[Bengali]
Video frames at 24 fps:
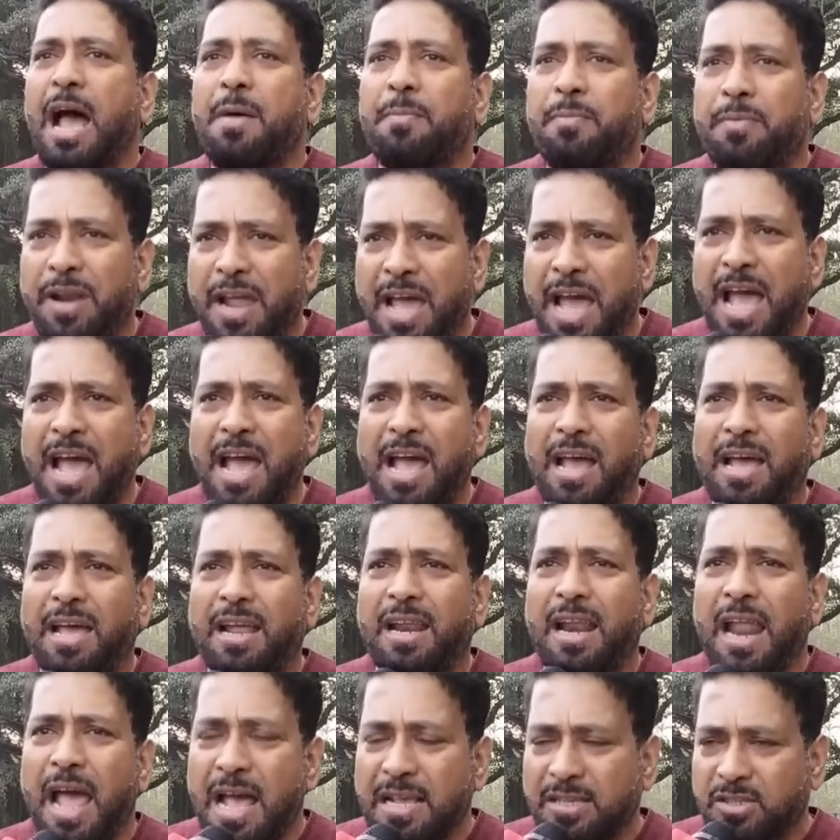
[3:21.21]
আমরা
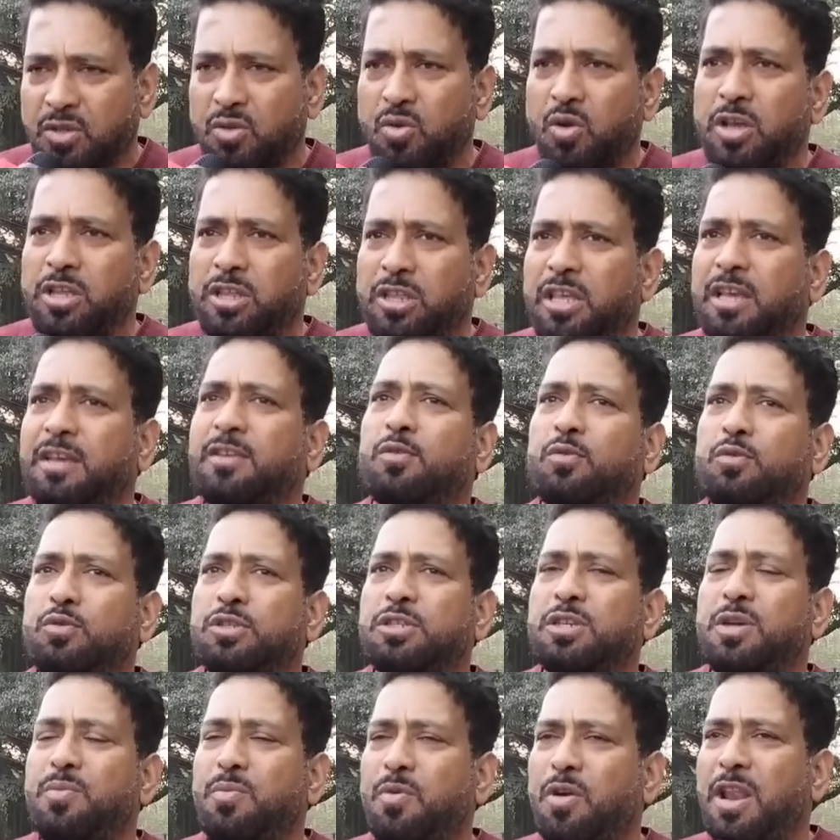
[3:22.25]
রাজনৈতিক
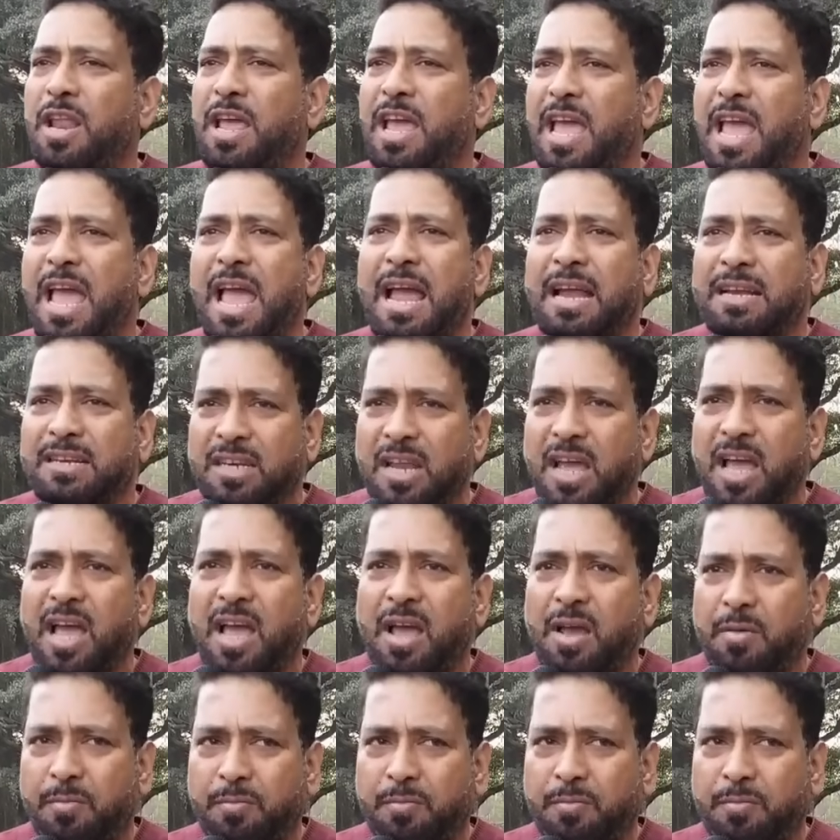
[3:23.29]
রুচি বলে একটা